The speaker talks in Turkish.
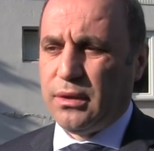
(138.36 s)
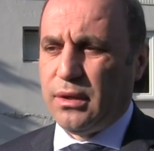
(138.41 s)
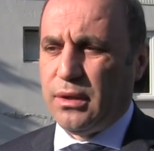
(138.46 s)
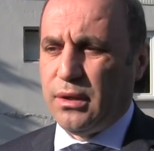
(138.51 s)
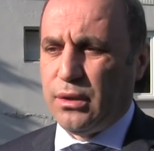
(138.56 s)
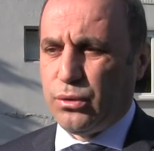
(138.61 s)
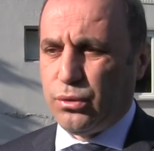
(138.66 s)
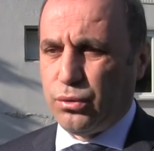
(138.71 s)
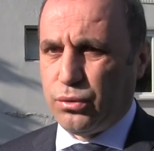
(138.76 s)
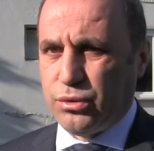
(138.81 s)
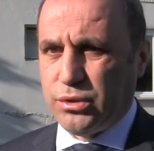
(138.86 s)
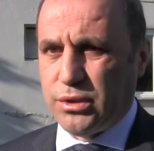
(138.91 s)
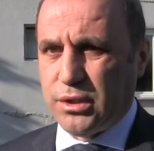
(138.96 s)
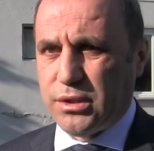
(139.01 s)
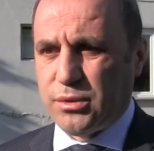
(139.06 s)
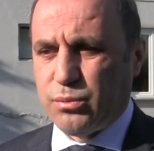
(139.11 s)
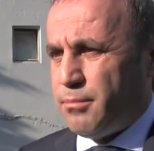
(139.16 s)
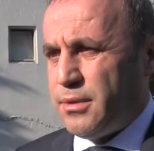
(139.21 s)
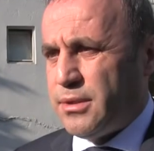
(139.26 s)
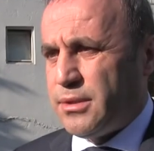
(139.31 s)
e,
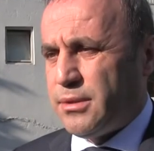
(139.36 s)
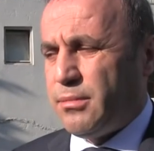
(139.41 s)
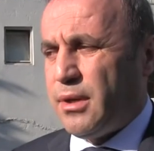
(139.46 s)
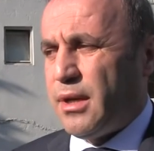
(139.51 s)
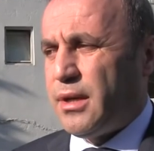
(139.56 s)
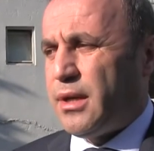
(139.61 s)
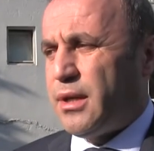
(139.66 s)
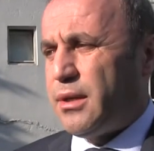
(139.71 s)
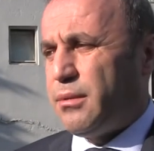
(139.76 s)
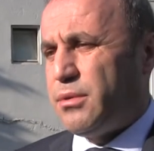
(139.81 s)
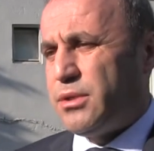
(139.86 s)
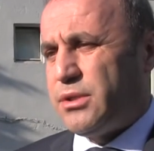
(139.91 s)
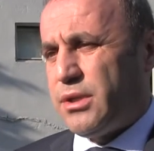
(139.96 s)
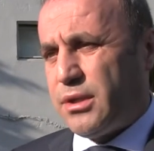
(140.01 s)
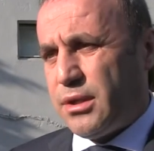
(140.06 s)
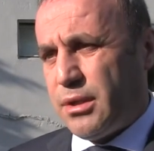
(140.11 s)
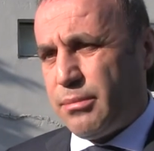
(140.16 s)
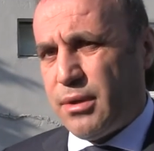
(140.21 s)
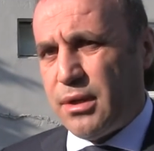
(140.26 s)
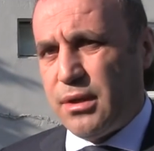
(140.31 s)
kuracağız. Bizim herhangi bir
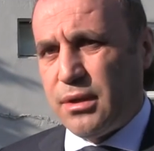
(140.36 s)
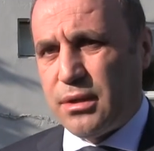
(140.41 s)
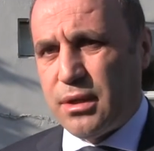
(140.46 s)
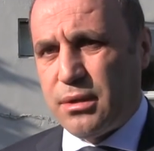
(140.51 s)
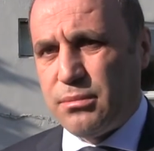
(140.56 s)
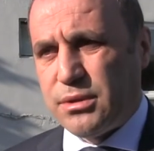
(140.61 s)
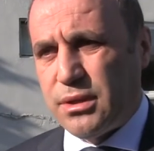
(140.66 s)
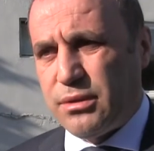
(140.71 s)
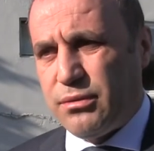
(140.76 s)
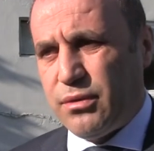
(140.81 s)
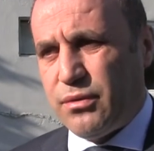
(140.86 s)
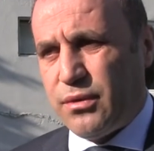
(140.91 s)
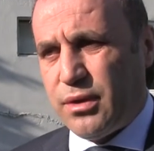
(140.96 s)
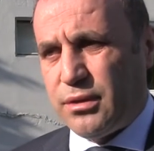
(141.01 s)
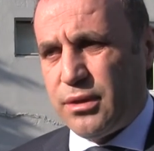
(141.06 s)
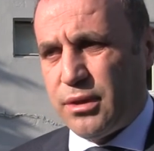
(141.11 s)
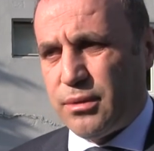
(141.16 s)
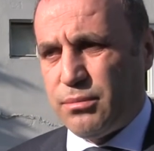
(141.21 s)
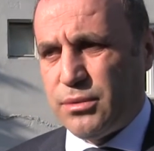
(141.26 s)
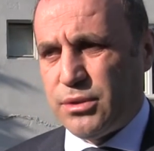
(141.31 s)
şekilde barınaklarımızda
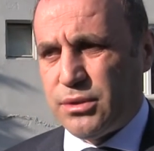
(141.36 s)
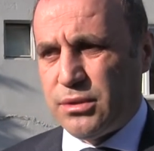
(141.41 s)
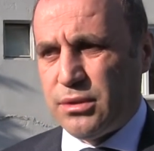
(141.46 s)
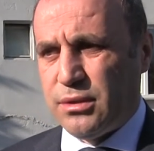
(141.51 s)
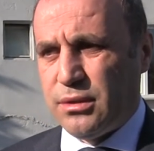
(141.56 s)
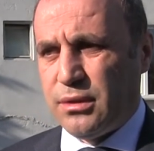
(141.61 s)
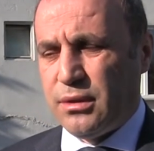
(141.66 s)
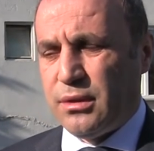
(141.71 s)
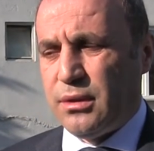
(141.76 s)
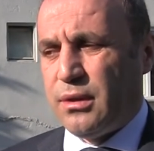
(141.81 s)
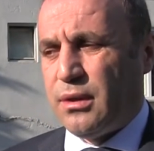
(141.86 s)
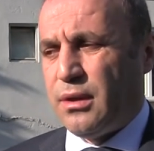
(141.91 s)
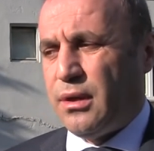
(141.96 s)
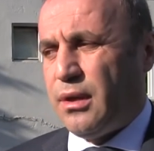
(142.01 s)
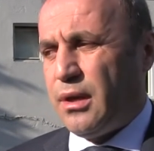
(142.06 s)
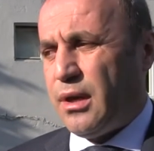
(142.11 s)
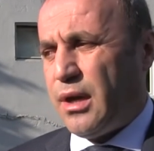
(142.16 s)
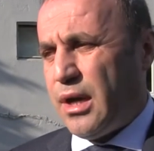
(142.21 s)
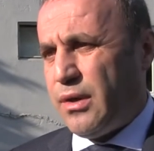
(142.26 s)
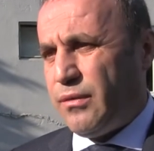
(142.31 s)
vefat etmiş e,
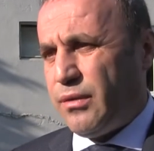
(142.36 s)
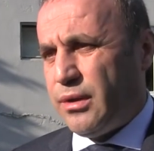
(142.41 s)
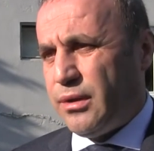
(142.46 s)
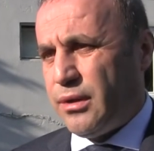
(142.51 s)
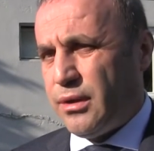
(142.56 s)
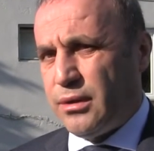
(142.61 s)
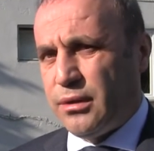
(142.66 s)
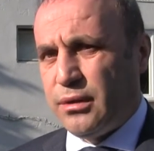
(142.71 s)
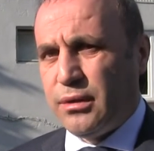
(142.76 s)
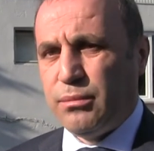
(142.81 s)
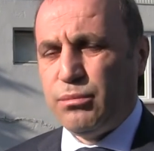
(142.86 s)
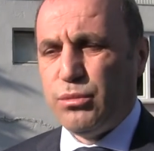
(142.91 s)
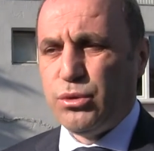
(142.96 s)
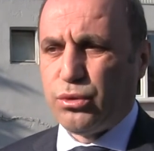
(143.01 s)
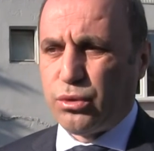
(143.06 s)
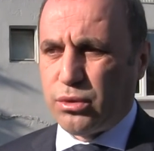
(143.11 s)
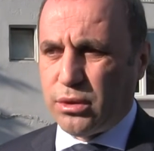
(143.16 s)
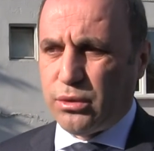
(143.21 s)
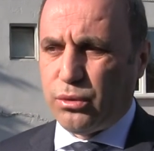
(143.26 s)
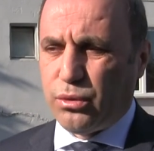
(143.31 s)
hayvanları
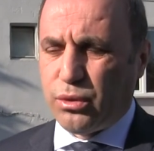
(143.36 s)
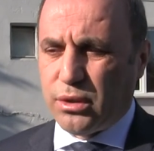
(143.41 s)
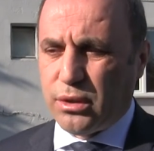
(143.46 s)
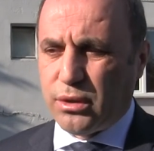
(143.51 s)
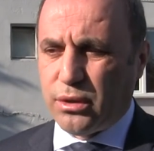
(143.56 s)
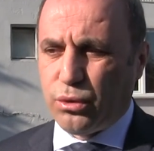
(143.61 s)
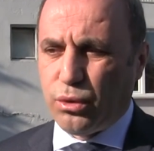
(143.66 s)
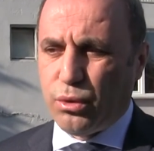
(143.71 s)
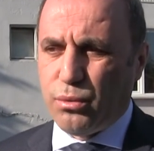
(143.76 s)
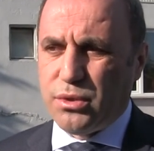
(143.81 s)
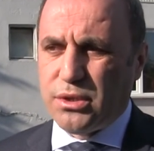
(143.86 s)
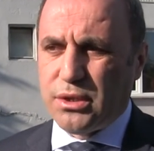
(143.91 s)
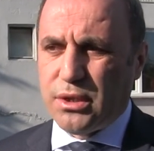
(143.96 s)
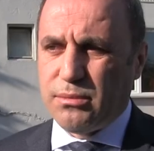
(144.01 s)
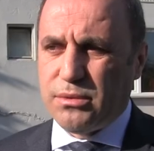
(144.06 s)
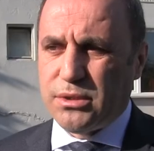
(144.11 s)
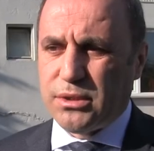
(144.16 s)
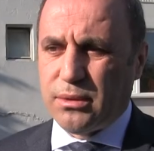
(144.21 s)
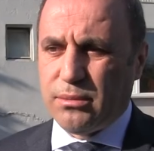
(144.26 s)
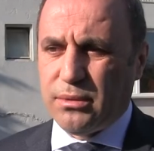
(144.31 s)
biz oralara
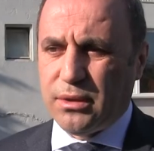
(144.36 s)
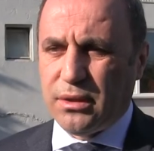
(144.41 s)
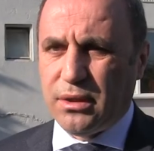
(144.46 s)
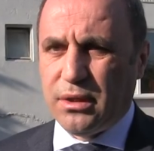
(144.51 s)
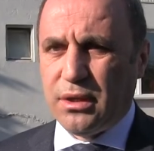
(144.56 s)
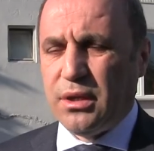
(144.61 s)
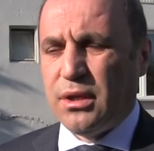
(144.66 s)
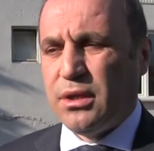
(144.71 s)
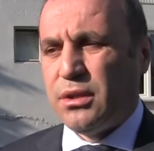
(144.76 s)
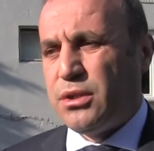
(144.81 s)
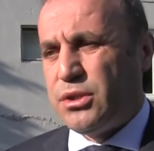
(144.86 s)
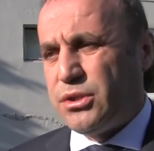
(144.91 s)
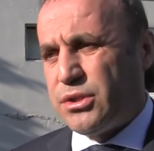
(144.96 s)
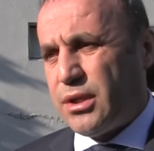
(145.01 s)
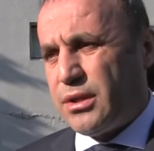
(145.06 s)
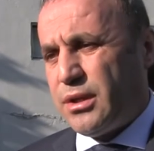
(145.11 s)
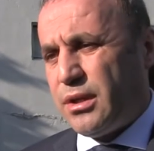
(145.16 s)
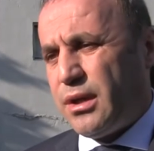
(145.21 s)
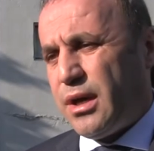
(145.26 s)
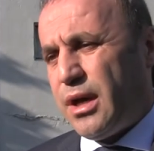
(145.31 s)
gömeceğimiz gibi
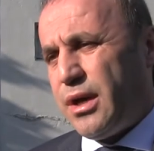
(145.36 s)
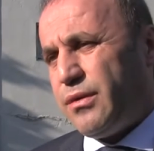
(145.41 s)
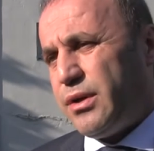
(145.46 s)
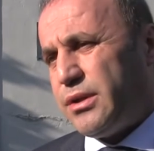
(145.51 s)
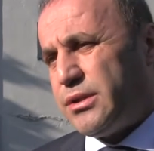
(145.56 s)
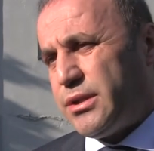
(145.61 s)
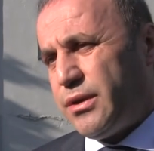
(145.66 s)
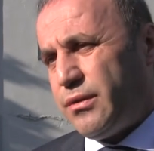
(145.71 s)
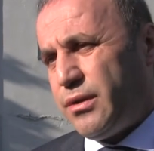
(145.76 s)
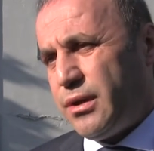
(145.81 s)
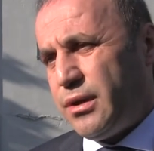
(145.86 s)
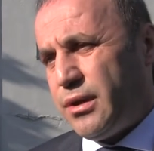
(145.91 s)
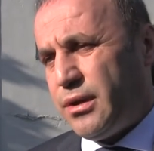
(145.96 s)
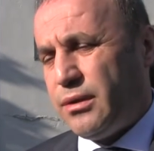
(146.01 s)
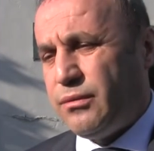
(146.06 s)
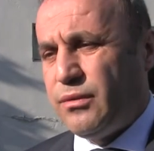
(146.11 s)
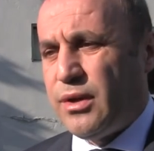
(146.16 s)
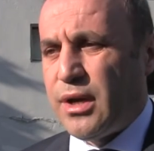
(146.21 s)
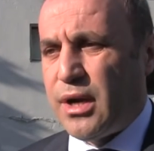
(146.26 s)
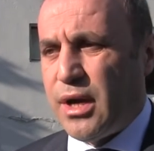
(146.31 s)
dışarıdan hayvan
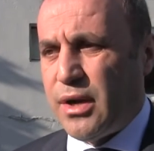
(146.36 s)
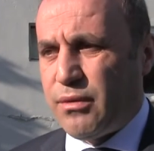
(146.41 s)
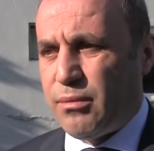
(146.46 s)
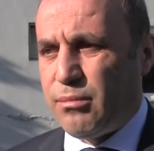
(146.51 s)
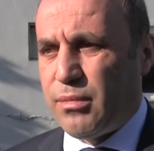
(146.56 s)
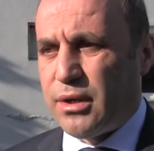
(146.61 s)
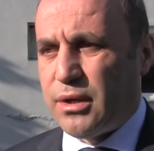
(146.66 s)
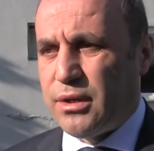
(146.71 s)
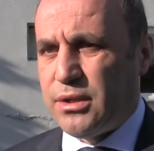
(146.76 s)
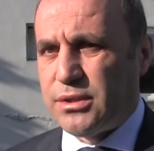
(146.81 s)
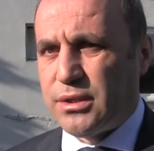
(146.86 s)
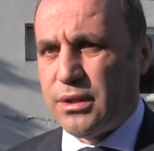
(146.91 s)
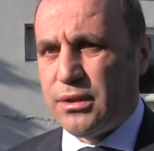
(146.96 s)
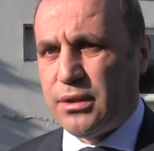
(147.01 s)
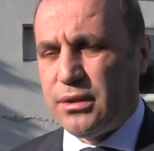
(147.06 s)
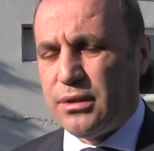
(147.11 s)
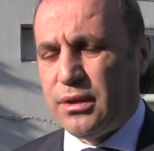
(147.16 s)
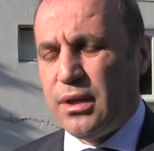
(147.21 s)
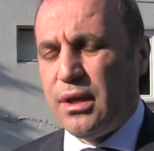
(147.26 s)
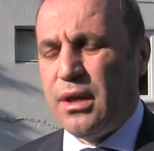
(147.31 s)
severlerin veya hayvan bakan
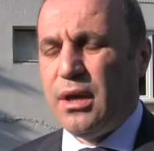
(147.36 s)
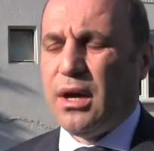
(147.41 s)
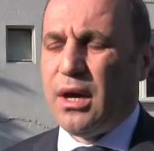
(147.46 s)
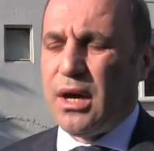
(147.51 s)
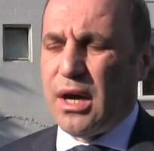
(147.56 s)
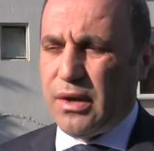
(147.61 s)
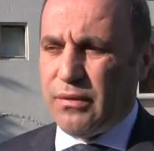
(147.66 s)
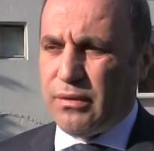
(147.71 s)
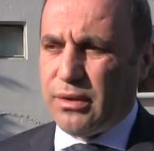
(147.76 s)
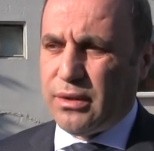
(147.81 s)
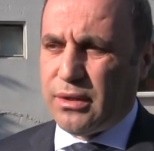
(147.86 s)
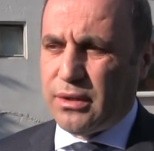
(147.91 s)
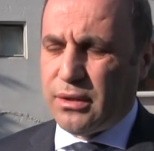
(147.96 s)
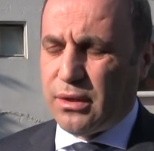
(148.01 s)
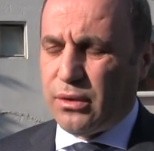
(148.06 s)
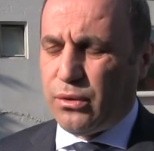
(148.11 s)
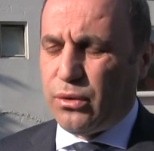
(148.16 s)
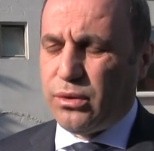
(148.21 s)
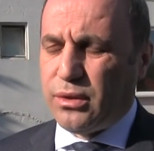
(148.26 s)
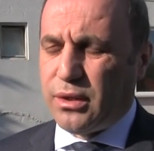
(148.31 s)
insanların hayvanlar
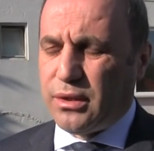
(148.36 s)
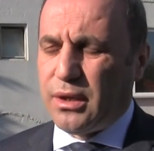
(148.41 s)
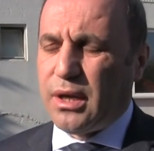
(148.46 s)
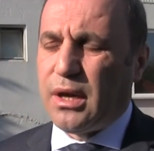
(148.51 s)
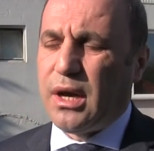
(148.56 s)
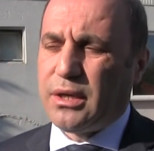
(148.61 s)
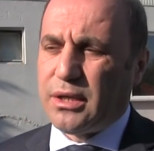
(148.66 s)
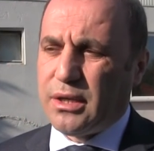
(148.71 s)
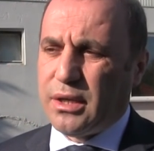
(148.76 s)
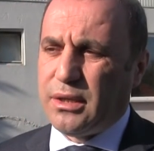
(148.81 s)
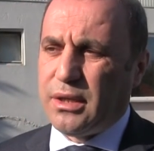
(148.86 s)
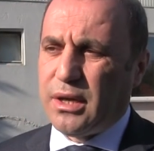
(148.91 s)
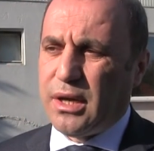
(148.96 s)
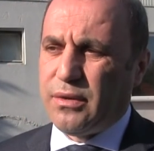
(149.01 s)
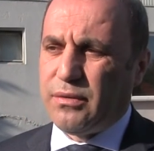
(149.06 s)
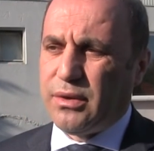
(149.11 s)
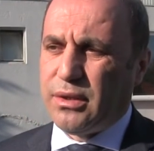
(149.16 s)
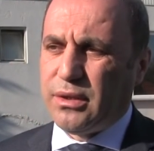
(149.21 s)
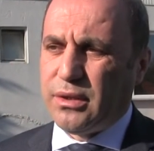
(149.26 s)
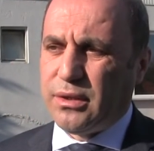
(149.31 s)
onlar da kendi
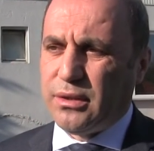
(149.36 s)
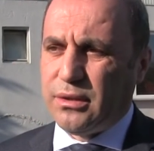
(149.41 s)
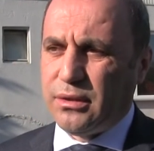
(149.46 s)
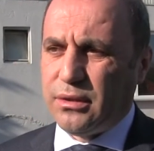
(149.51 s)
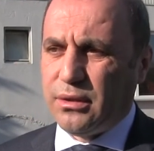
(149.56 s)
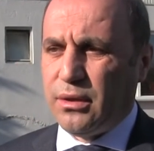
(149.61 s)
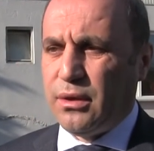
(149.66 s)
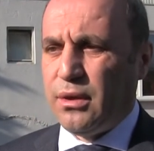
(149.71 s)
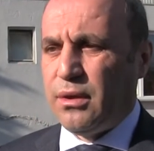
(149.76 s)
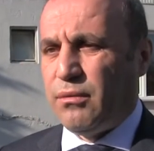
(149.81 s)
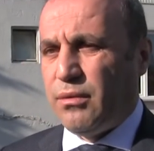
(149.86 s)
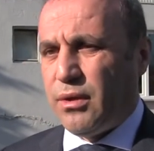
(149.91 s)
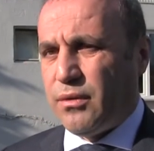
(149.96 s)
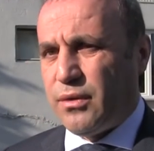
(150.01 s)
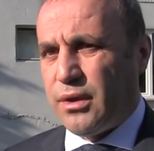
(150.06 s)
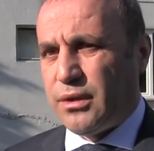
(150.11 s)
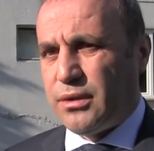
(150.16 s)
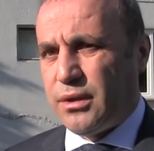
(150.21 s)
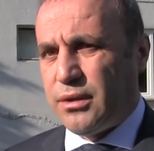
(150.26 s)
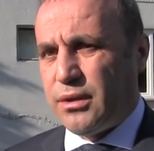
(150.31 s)
hayvanlarını
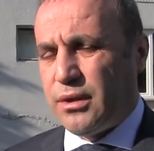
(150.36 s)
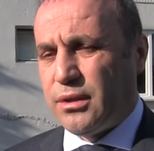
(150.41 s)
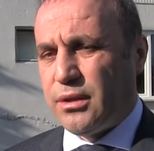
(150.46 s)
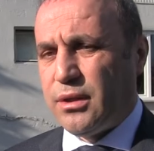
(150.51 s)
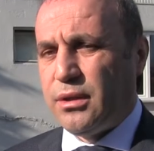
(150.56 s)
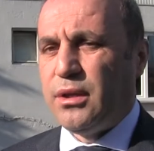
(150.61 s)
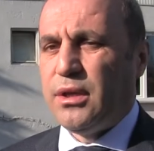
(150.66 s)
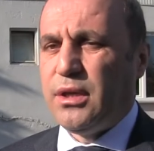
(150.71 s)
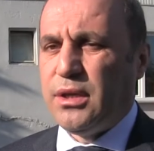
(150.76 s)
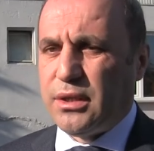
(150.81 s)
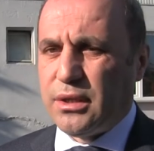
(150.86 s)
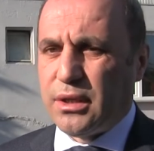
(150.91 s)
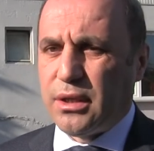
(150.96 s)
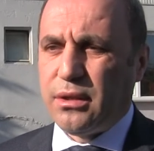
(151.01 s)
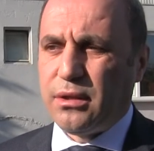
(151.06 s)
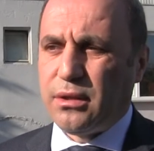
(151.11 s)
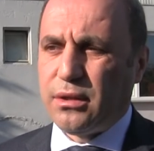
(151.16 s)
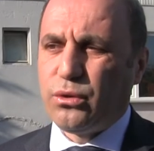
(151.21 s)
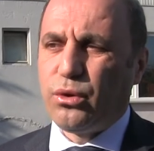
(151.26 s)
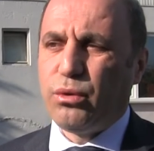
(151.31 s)
vefat ettiklerinde ilgili
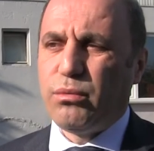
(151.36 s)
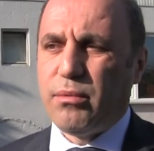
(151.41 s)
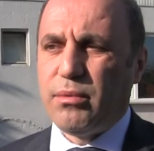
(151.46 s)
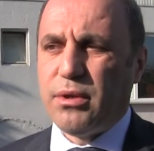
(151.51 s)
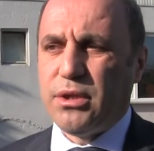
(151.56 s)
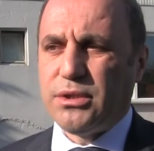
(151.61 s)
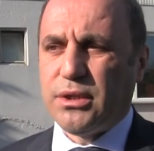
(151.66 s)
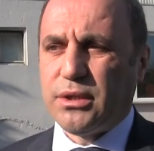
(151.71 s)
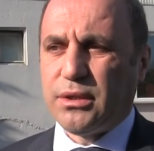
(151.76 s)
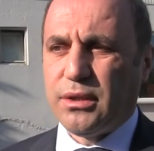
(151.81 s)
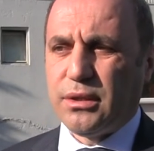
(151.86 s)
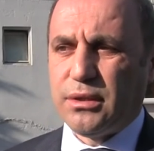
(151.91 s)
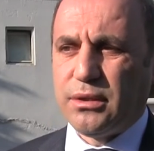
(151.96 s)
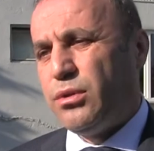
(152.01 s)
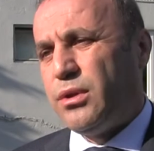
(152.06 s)
alanlara gömebilecekler.